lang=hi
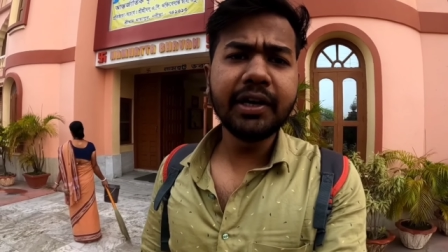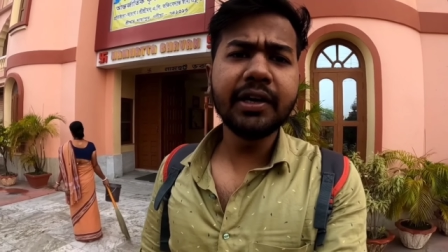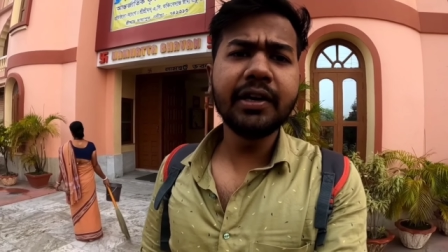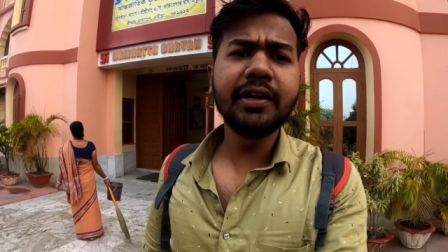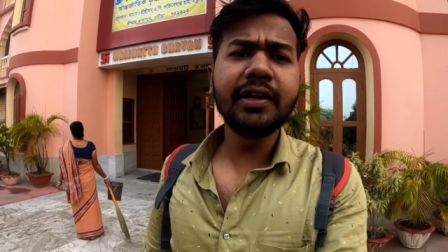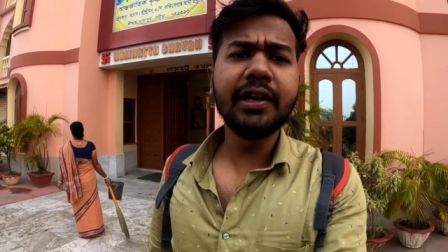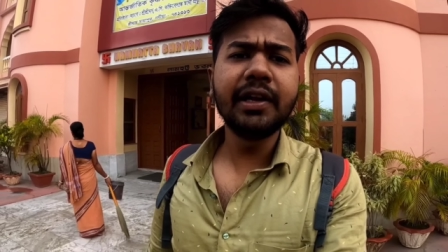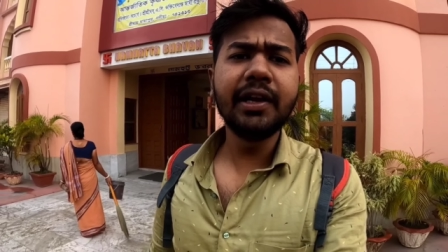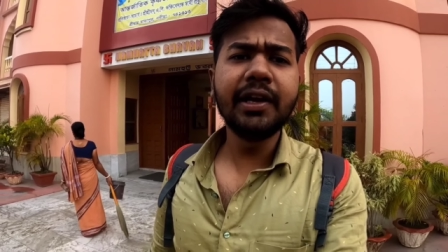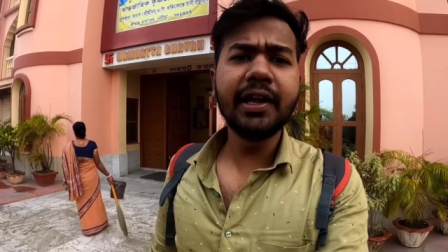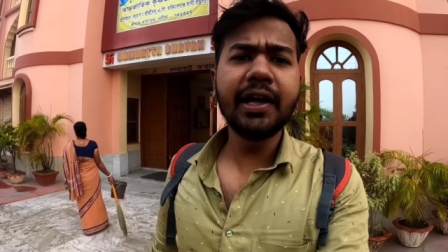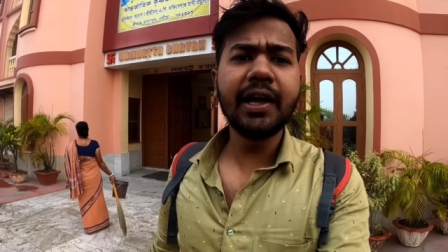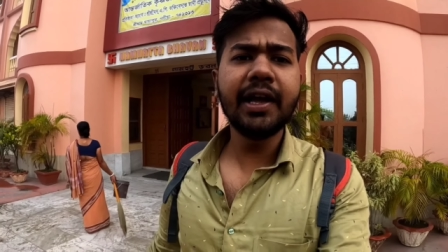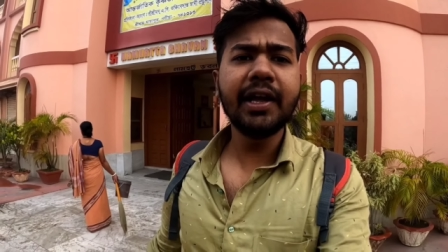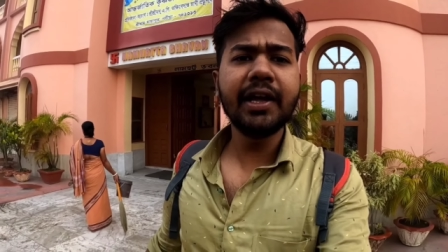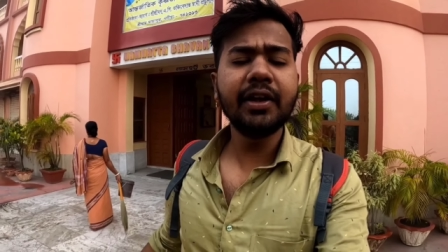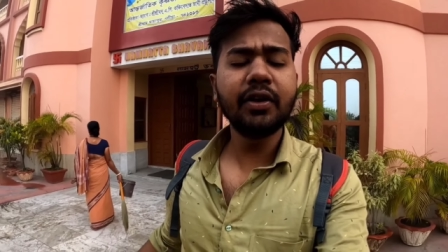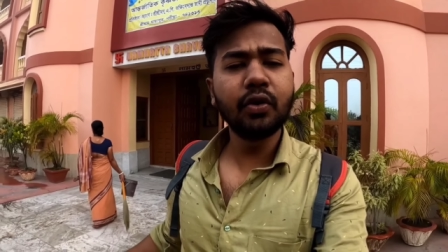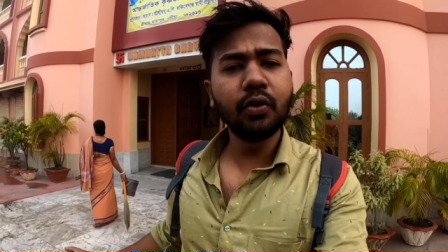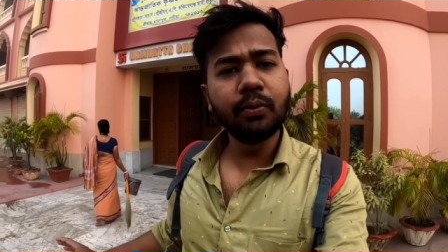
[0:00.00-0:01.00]
नीट एंड क्लीन
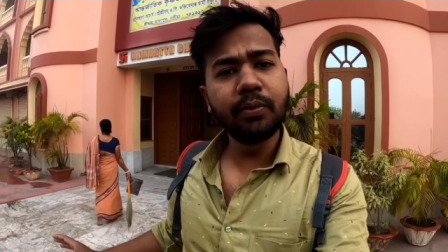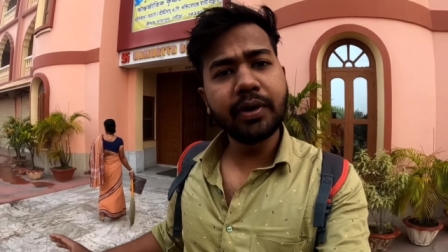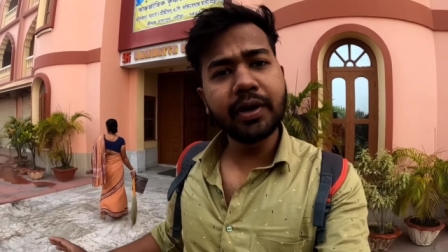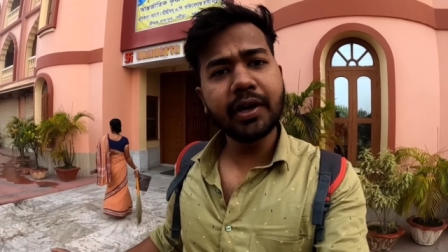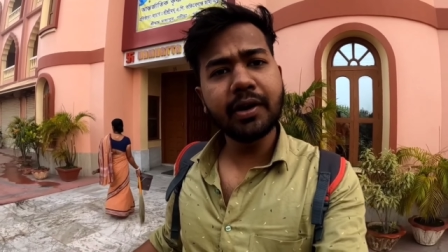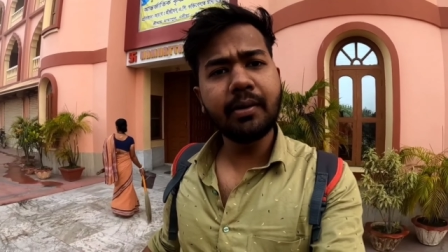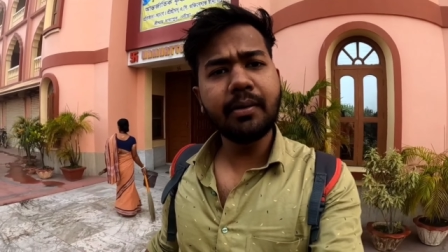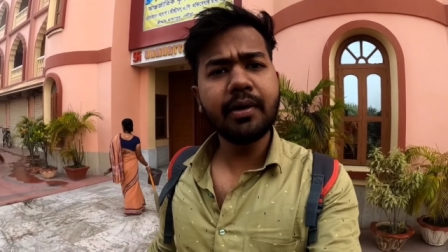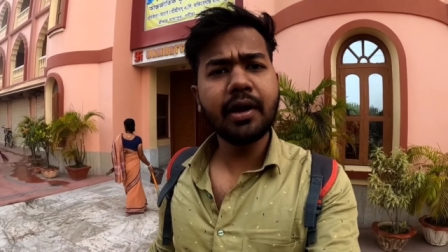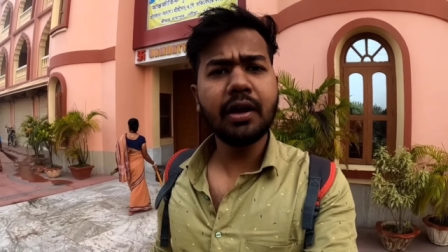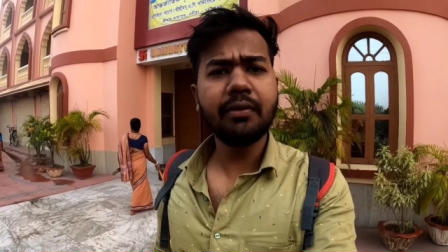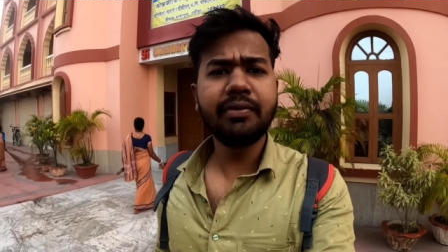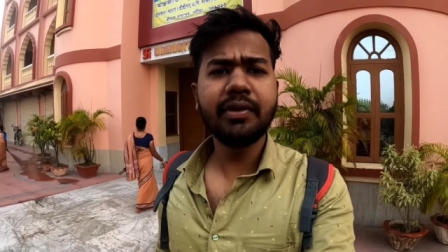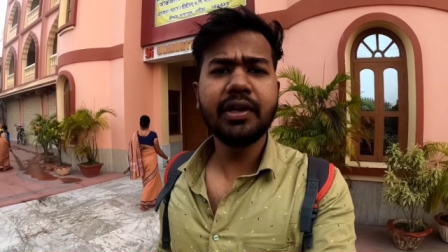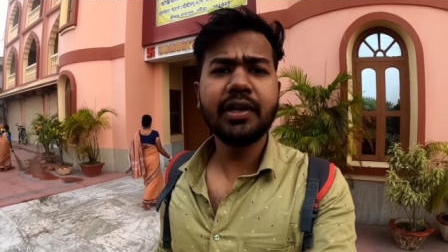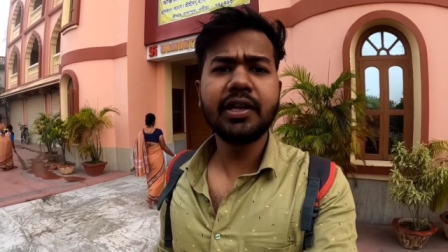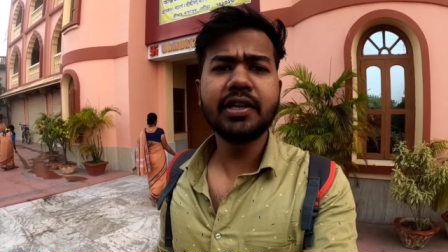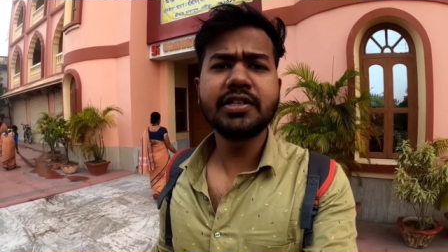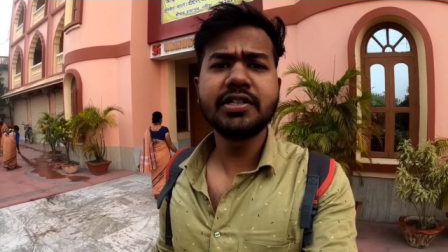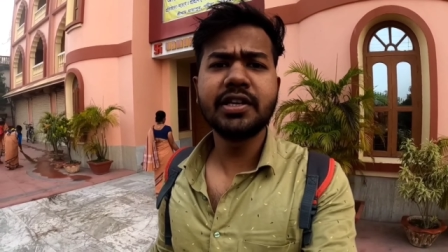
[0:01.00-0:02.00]
है रूम वगैरह भी काफ़ी
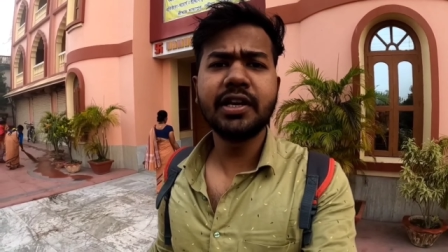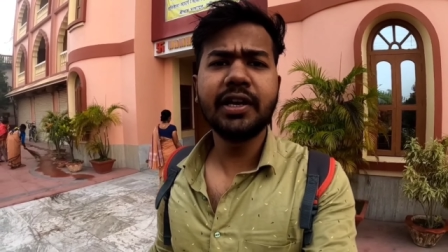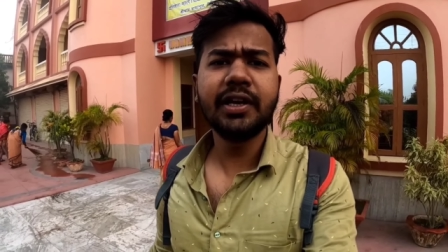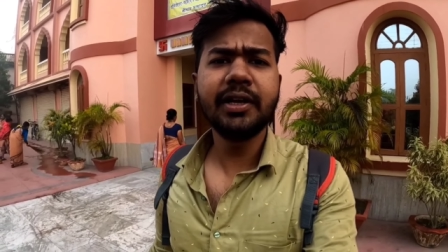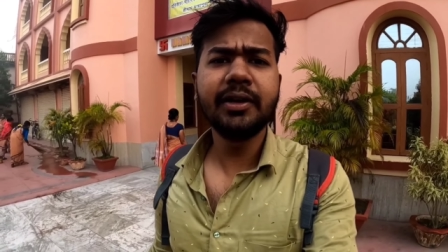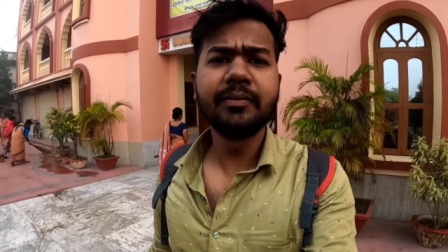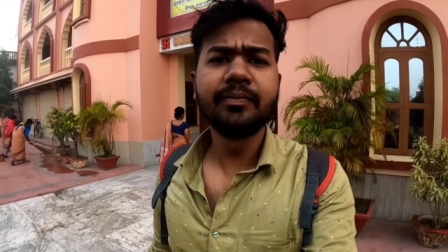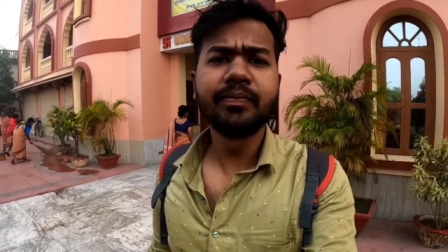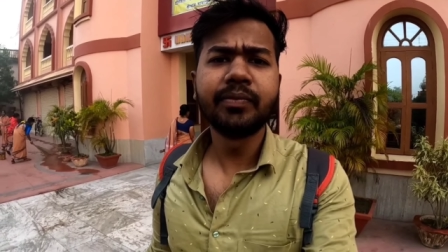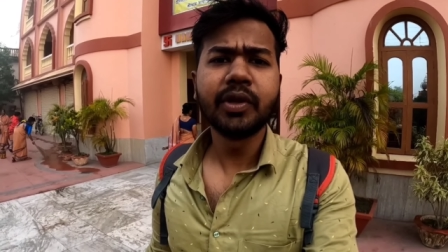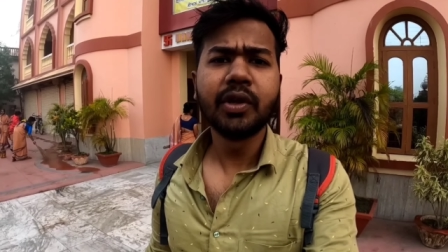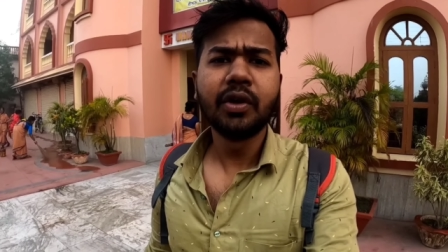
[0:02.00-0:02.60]
ज़्यादा अच्छा है